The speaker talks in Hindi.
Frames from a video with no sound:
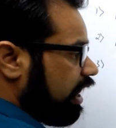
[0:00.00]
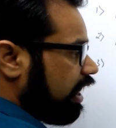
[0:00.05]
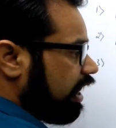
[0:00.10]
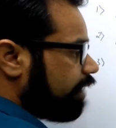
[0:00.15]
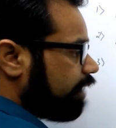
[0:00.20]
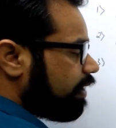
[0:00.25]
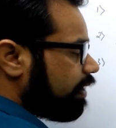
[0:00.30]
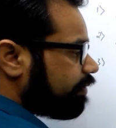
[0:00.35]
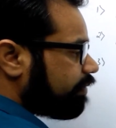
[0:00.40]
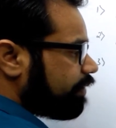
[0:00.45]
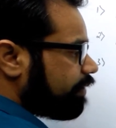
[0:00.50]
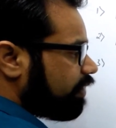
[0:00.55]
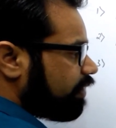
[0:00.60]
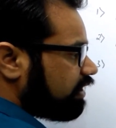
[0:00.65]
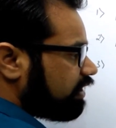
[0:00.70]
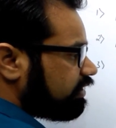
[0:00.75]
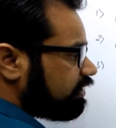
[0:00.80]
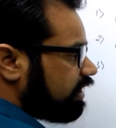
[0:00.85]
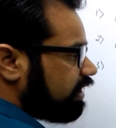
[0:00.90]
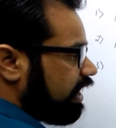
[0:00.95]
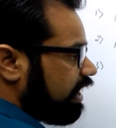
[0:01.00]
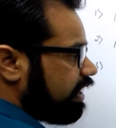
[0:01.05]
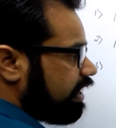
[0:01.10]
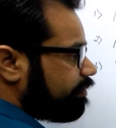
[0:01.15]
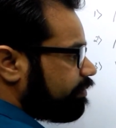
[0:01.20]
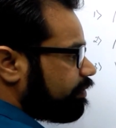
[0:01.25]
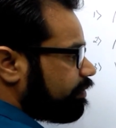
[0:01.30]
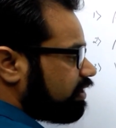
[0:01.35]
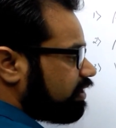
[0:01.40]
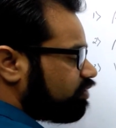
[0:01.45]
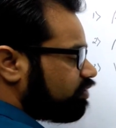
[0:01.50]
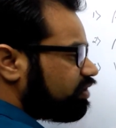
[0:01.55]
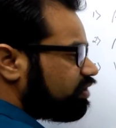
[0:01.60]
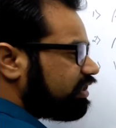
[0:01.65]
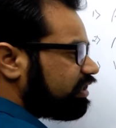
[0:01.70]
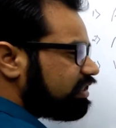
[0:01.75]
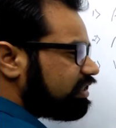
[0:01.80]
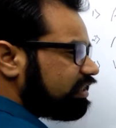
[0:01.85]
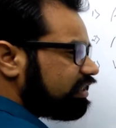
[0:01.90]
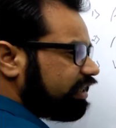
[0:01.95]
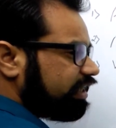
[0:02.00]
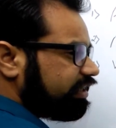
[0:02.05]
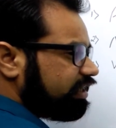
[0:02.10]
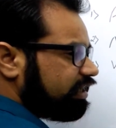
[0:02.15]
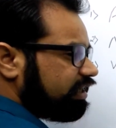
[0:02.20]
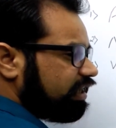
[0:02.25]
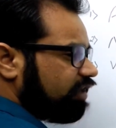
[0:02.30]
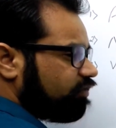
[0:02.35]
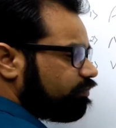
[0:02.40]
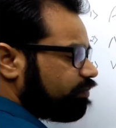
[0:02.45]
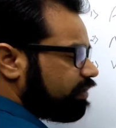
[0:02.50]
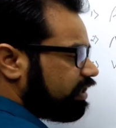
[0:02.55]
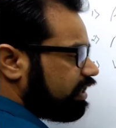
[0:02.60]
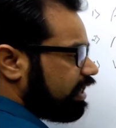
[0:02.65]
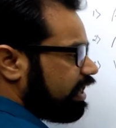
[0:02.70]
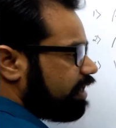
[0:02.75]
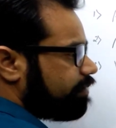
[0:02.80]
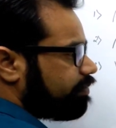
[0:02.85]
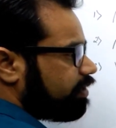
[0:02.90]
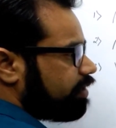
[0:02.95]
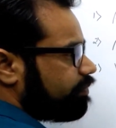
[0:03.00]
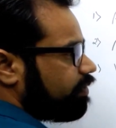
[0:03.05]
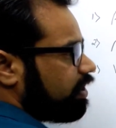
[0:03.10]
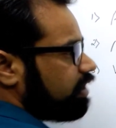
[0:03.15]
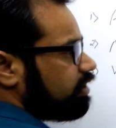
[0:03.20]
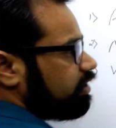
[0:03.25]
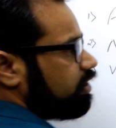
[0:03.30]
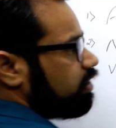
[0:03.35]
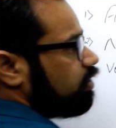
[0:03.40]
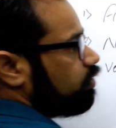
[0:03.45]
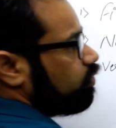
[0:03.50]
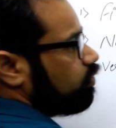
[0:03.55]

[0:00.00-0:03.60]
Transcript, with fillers: अब आपके पास क्या है आपके पास क्योंकि डिस्कनेक्टेड ग्राफ में क्या है आपके पास कि